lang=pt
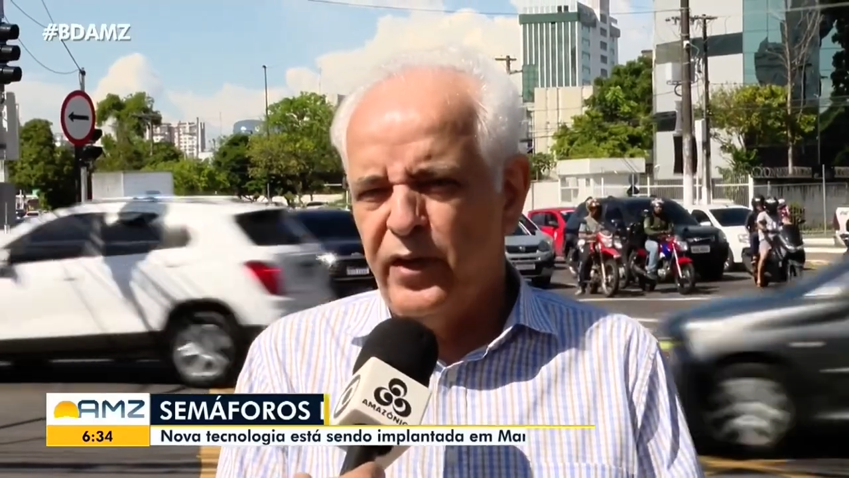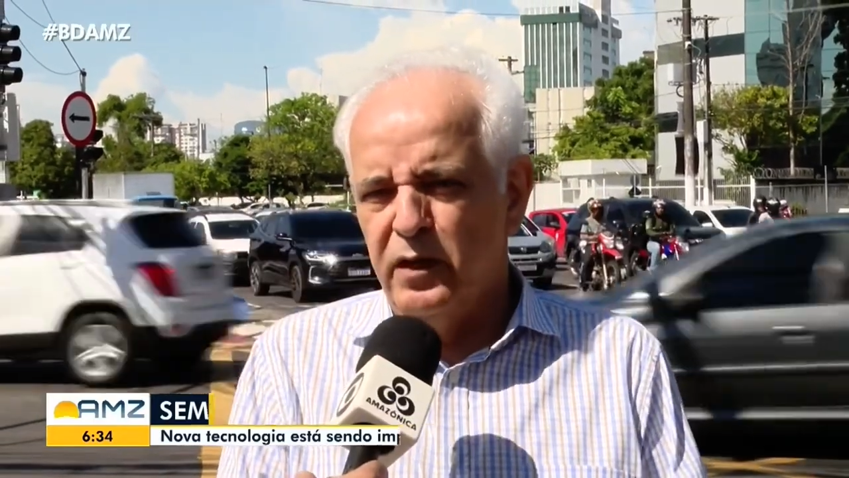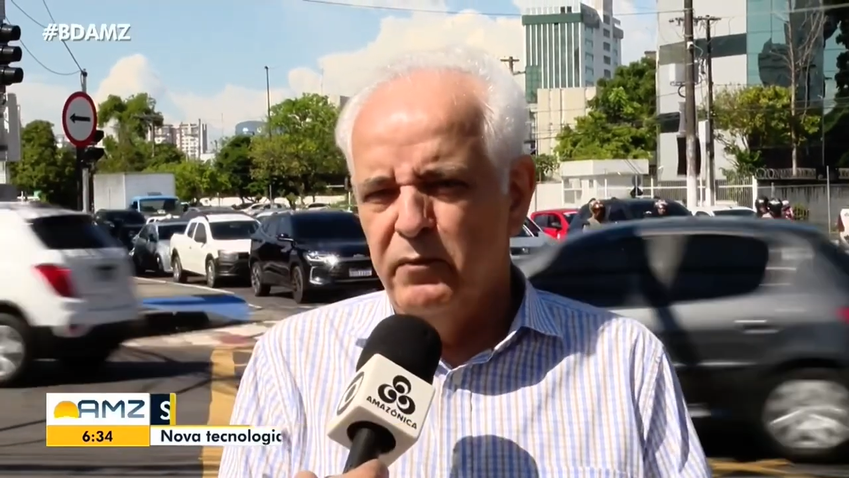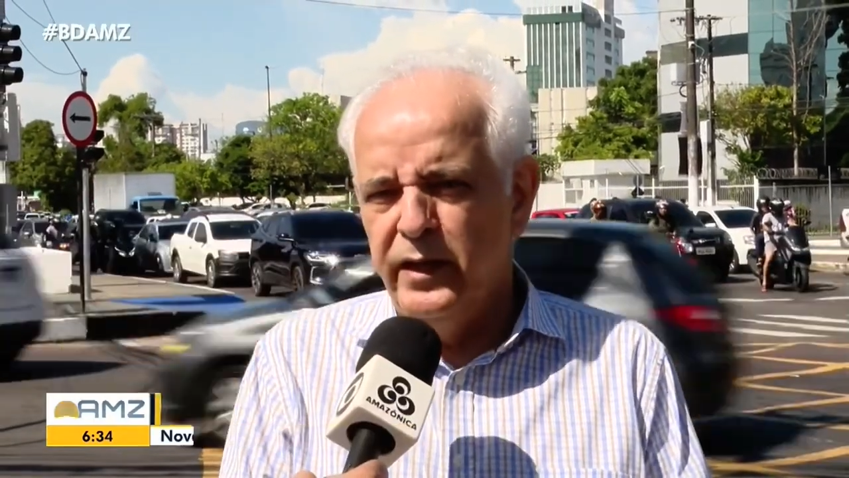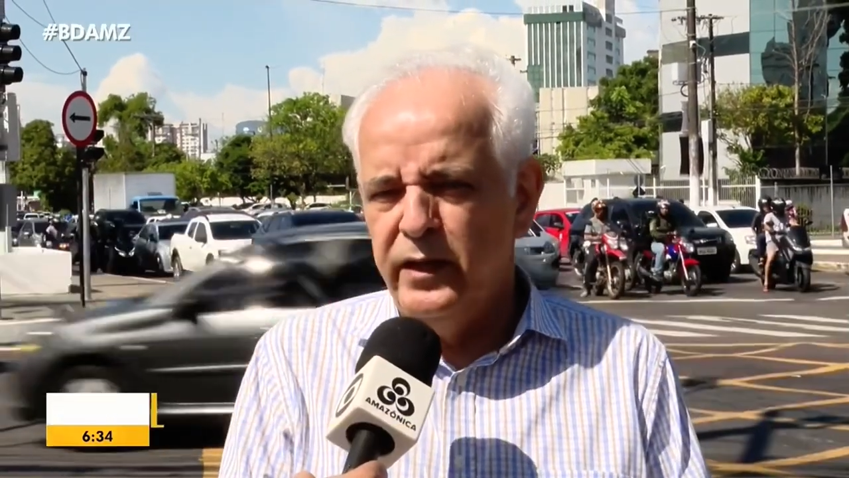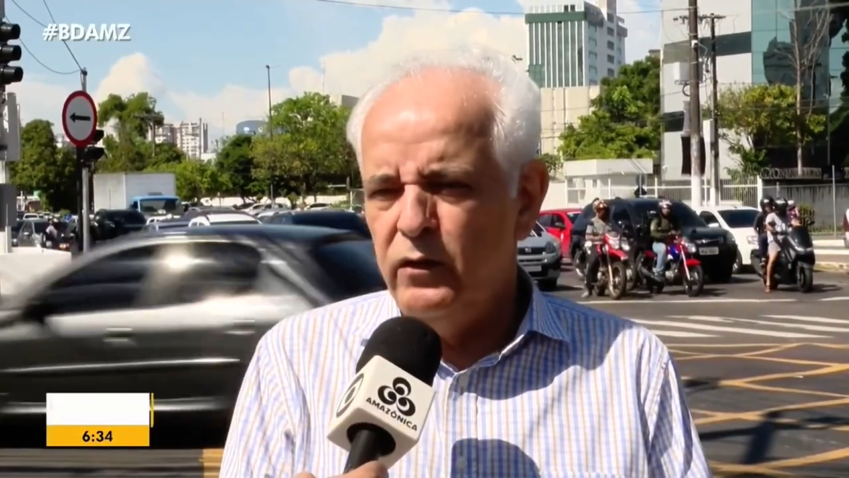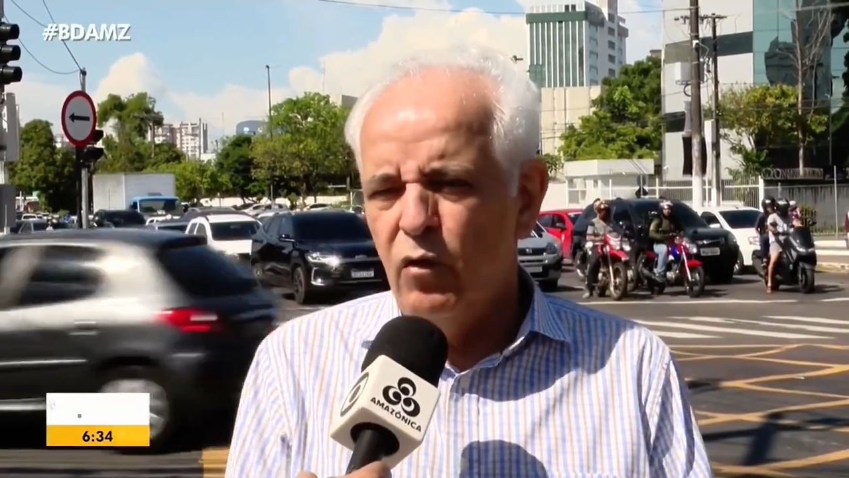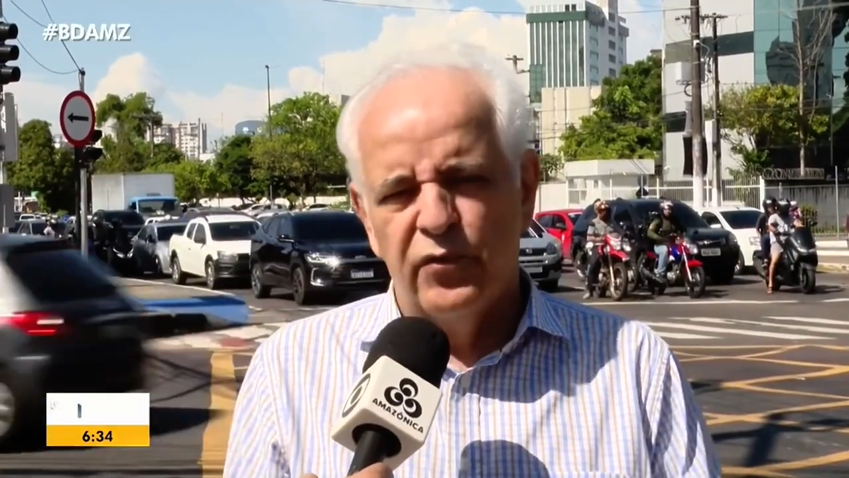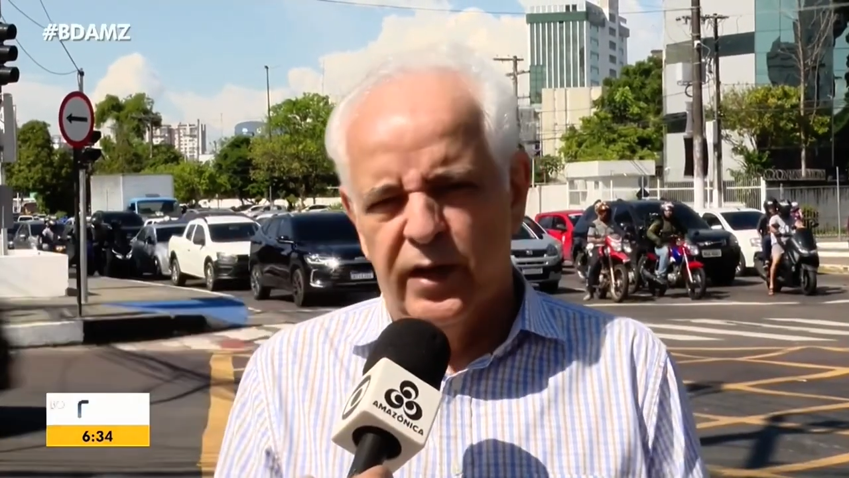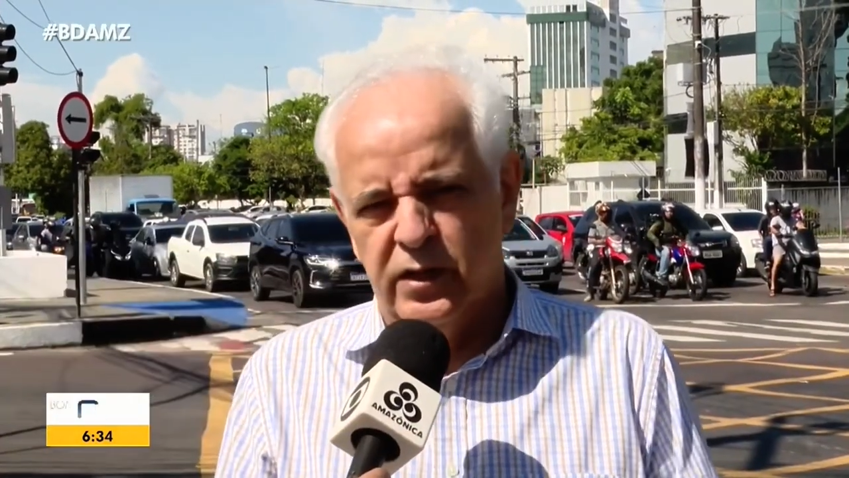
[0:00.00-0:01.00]

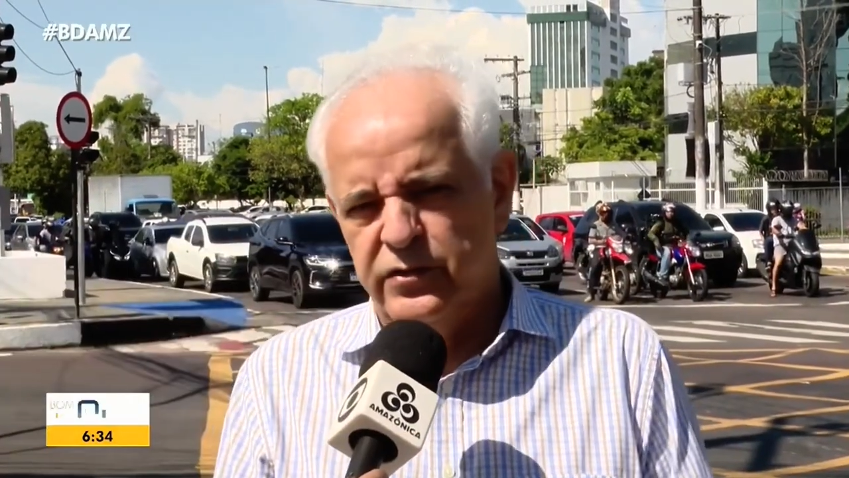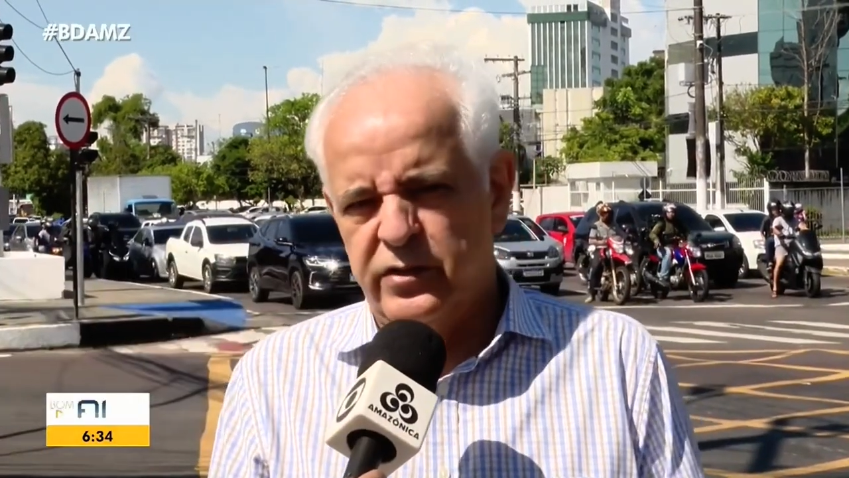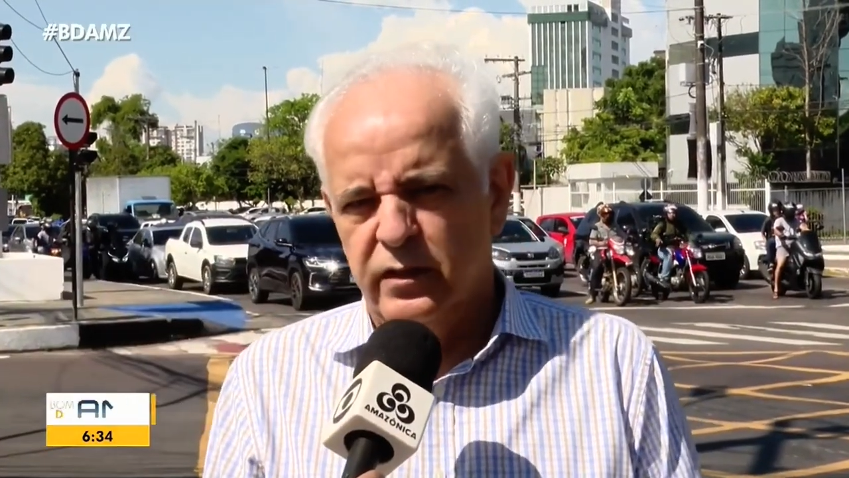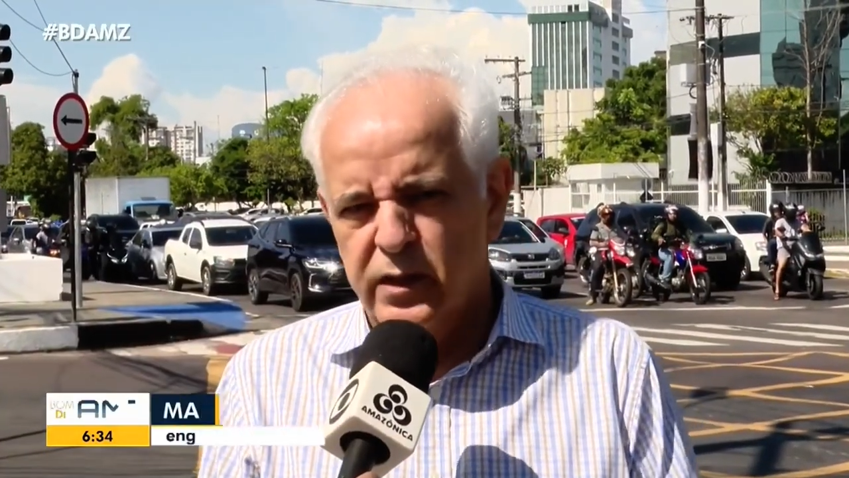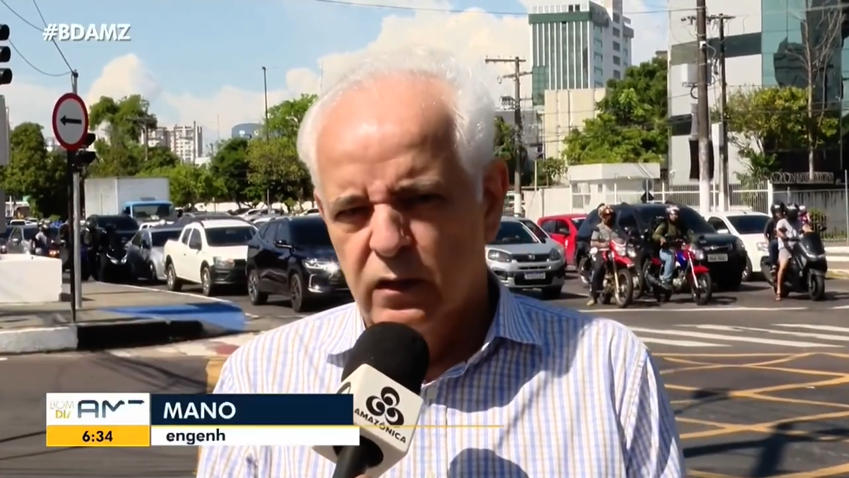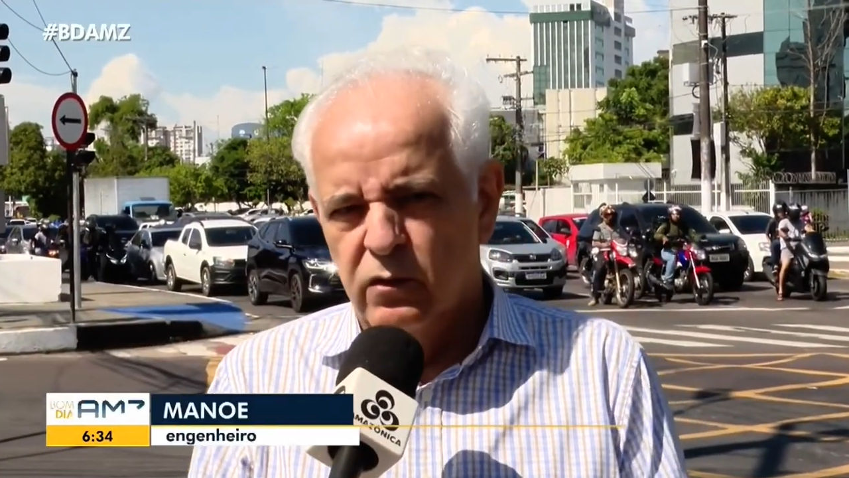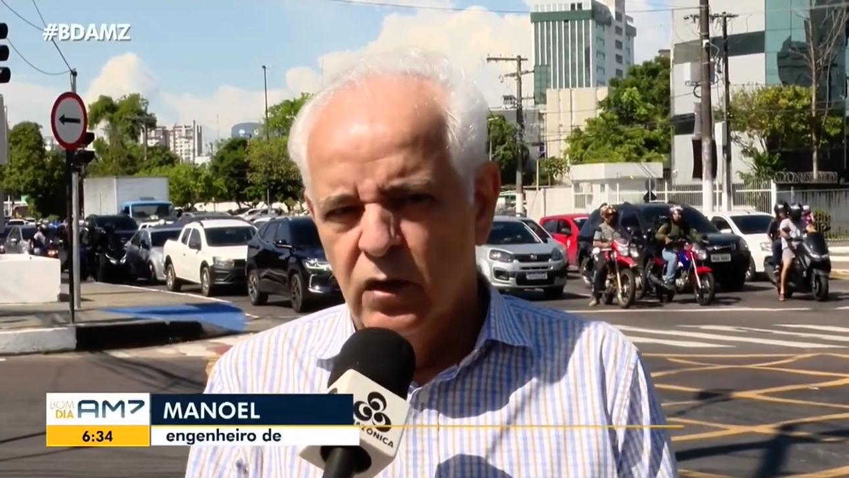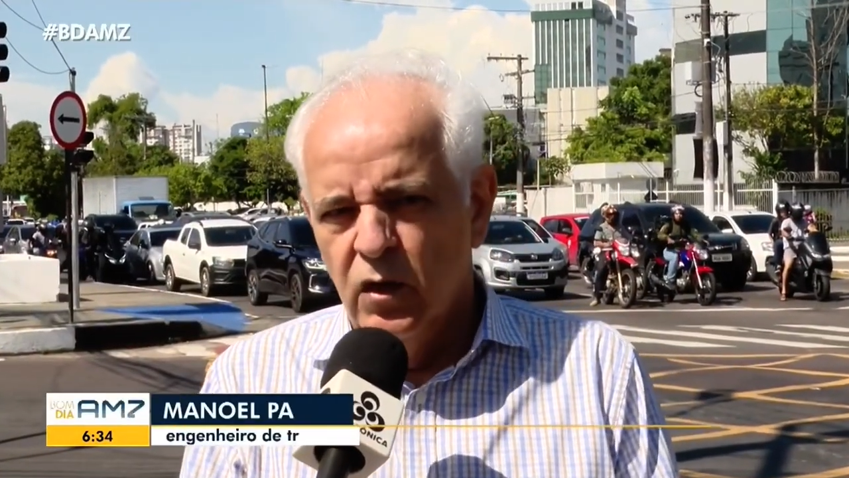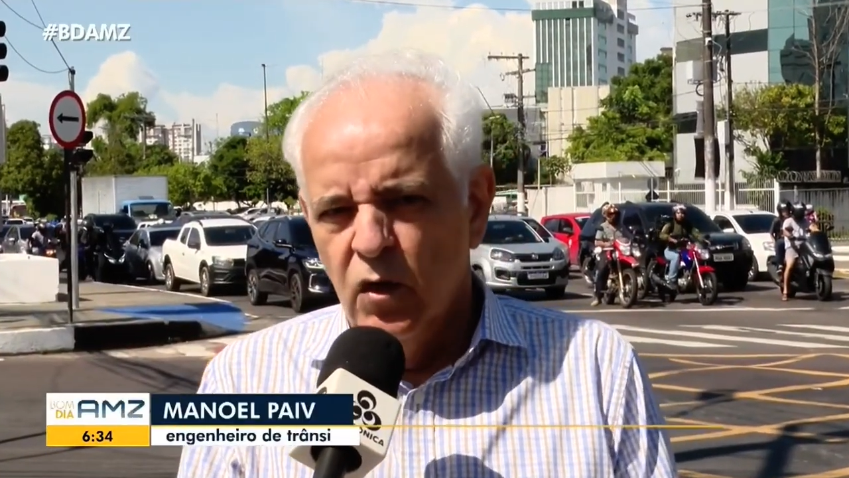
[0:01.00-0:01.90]
vermelha ou verde, não.